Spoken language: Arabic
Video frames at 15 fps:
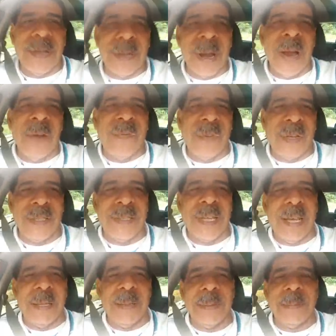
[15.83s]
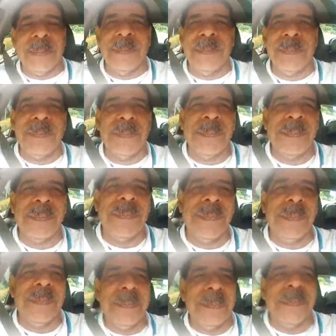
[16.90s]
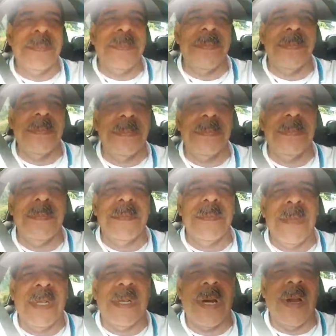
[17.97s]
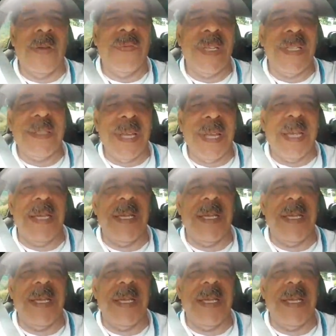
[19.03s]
كراون فاستا كراون فيستا كراون فيستا